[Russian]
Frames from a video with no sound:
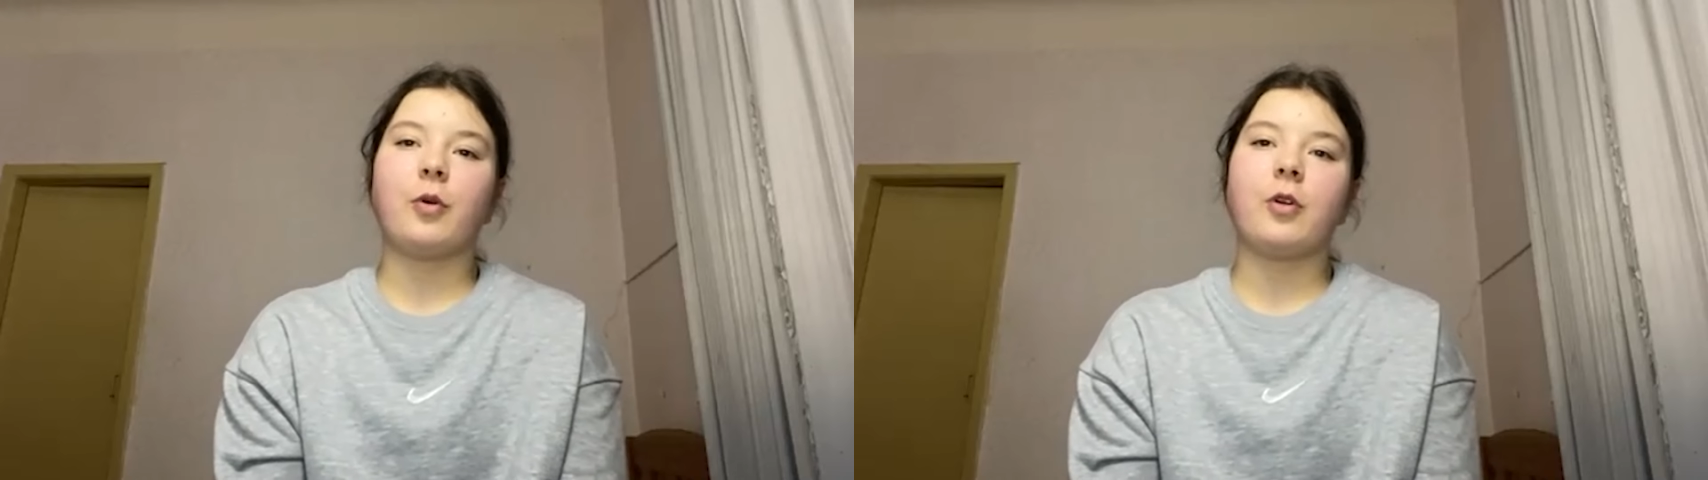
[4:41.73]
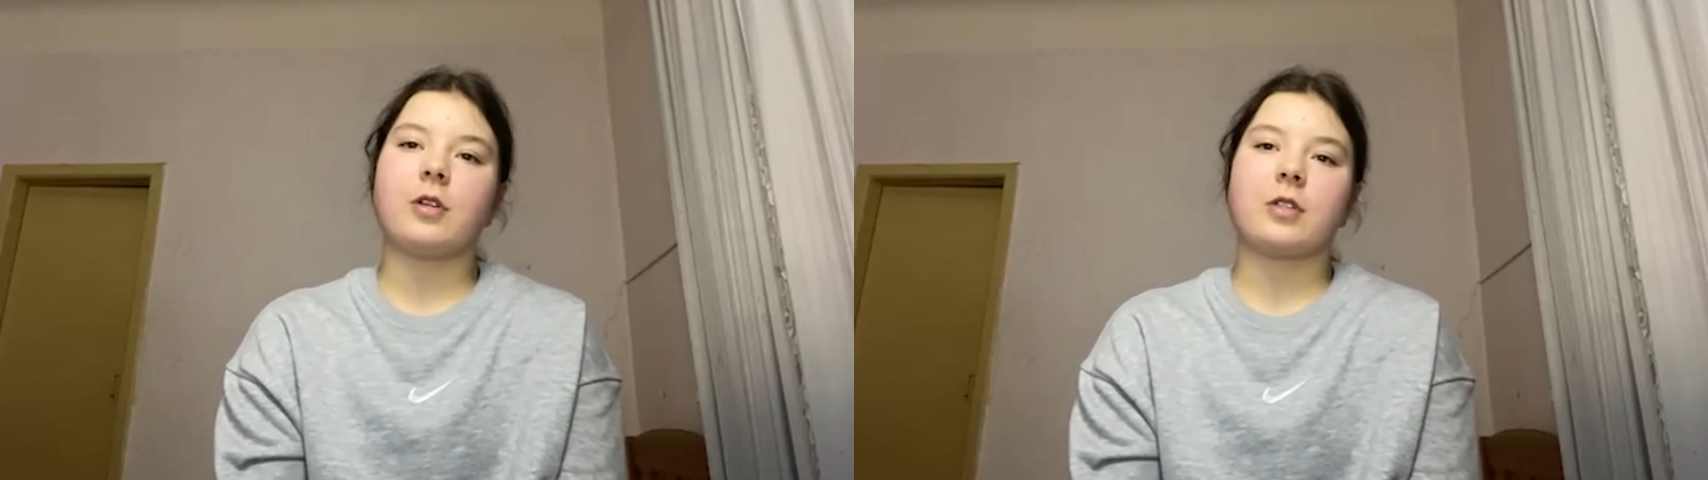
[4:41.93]

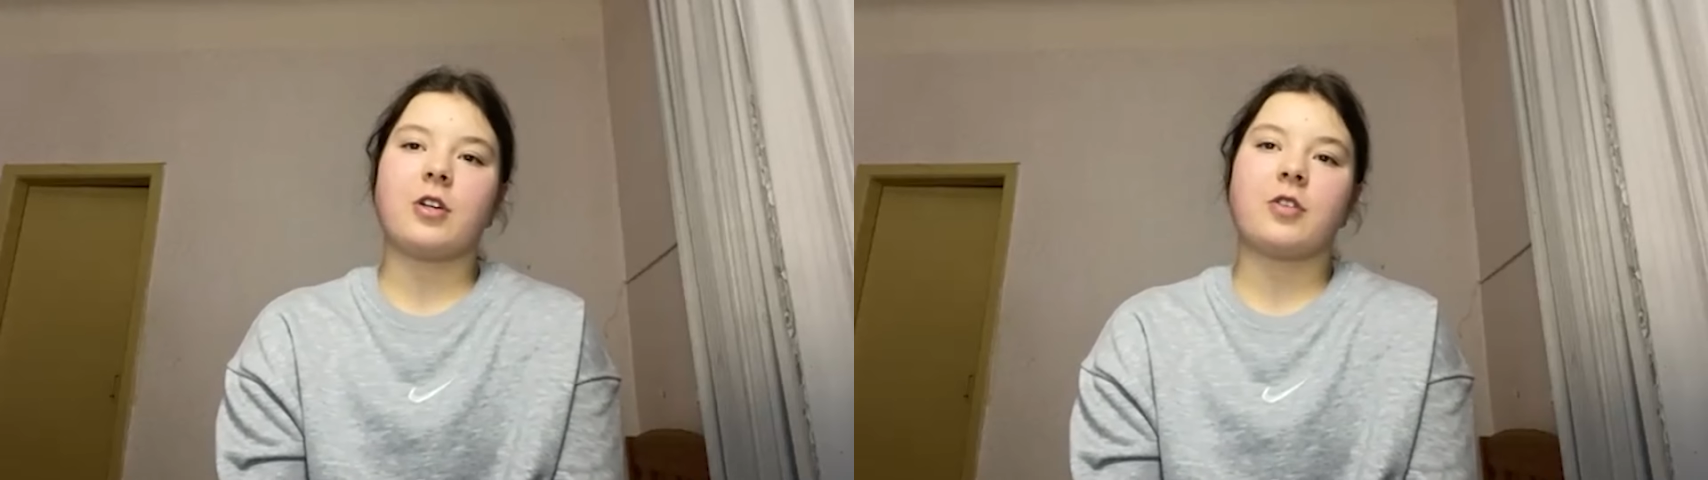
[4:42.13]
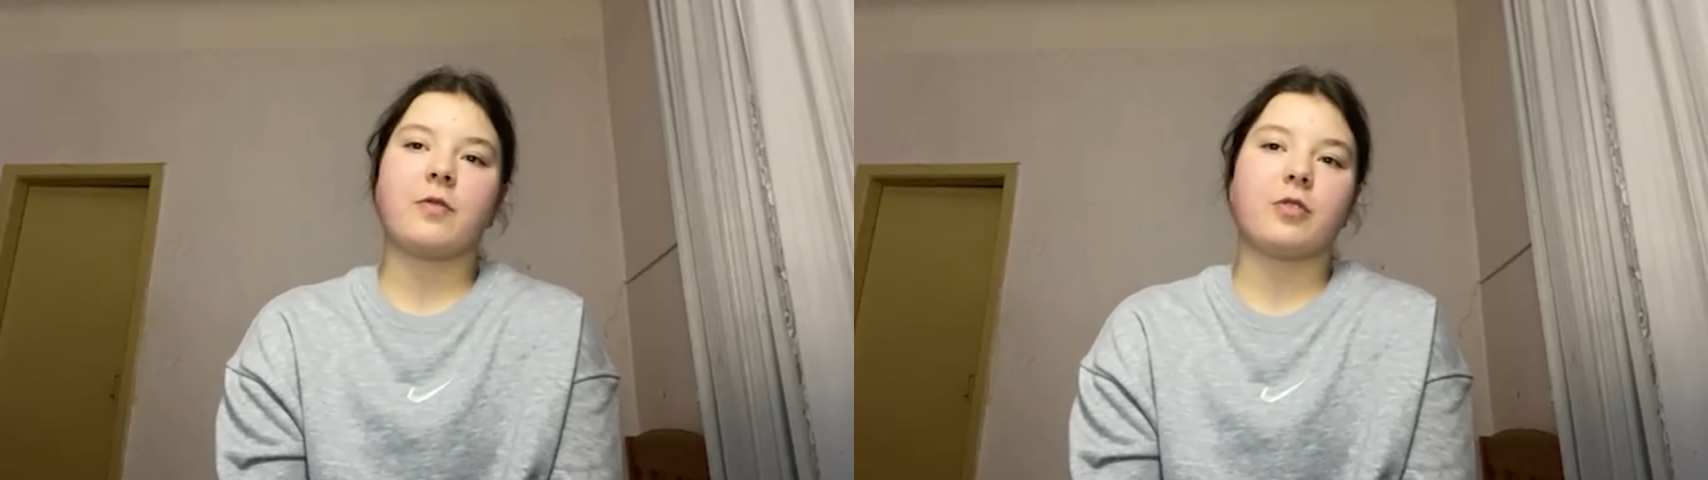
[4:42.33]
более
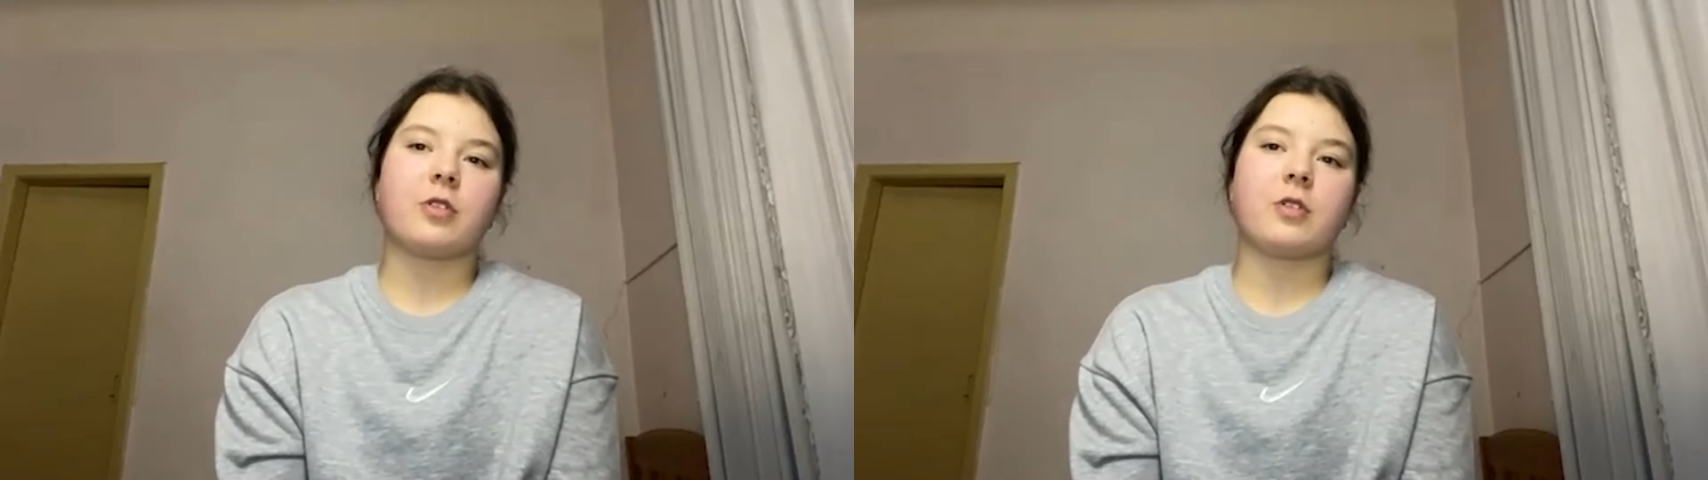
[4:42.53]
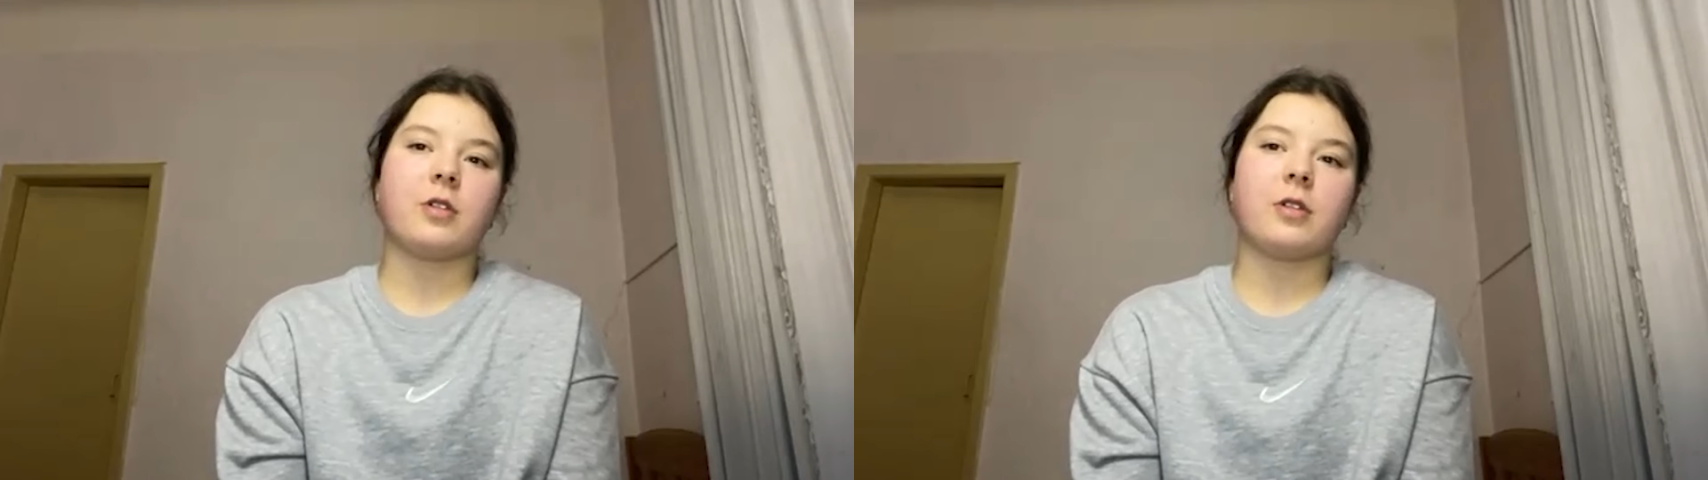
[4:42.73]
старшем возрасте,